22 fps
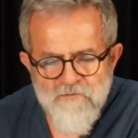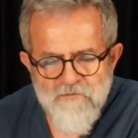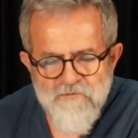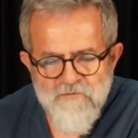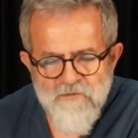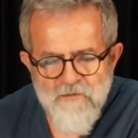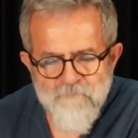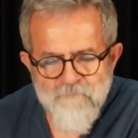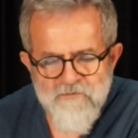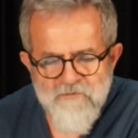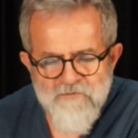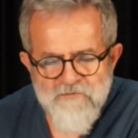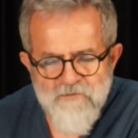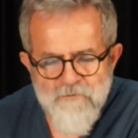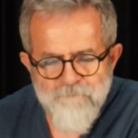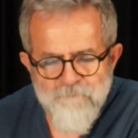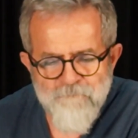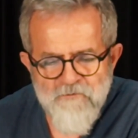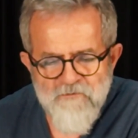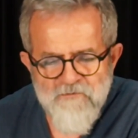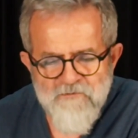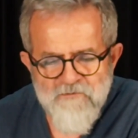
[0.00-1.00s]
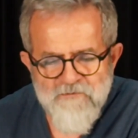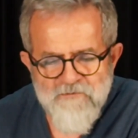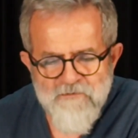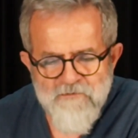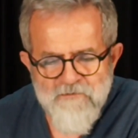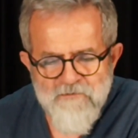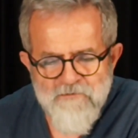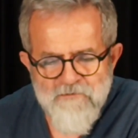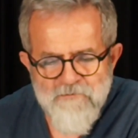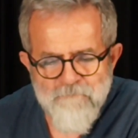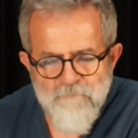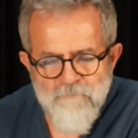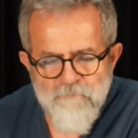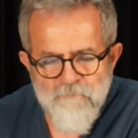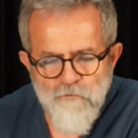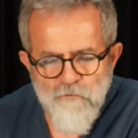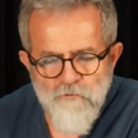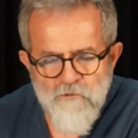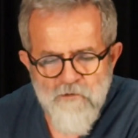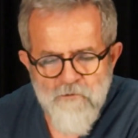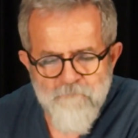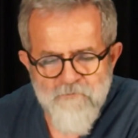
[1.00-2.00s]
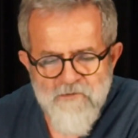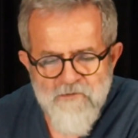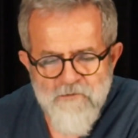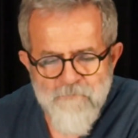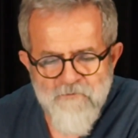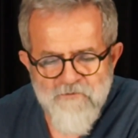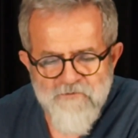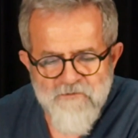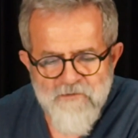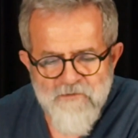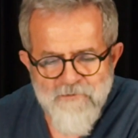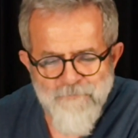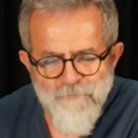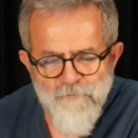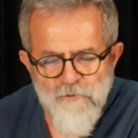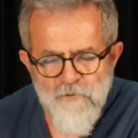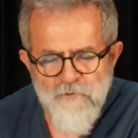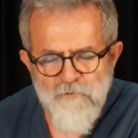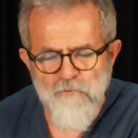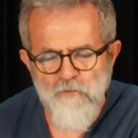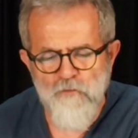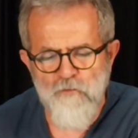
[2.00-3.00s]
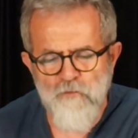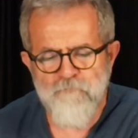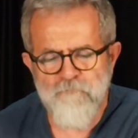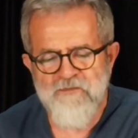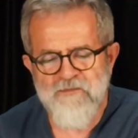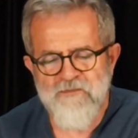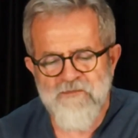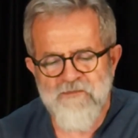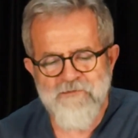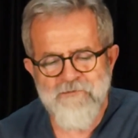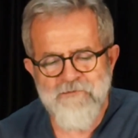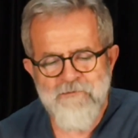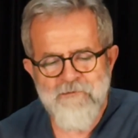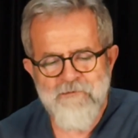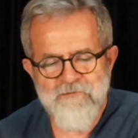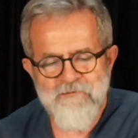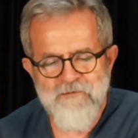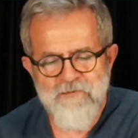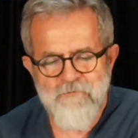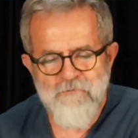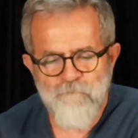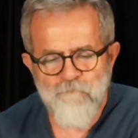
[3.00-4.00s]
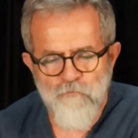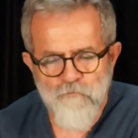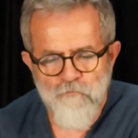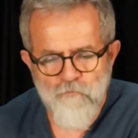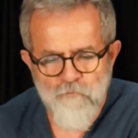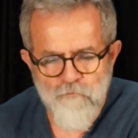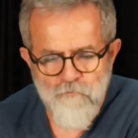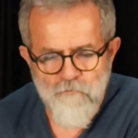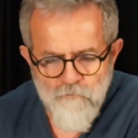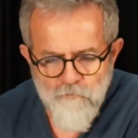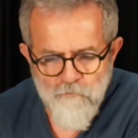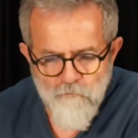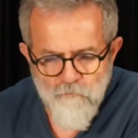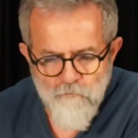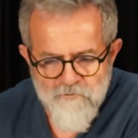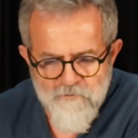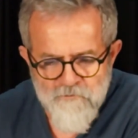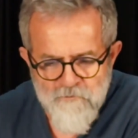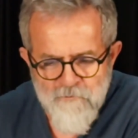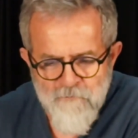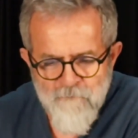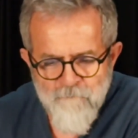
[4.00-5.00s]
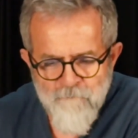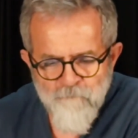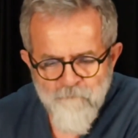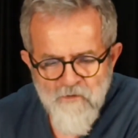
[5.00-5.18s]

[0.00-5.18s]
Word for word: Saymaz CHP'nin İnce'ye İzmir Büyükşehir Belediye Başkanı adayı olması için teklif götürdüğünü söyledi.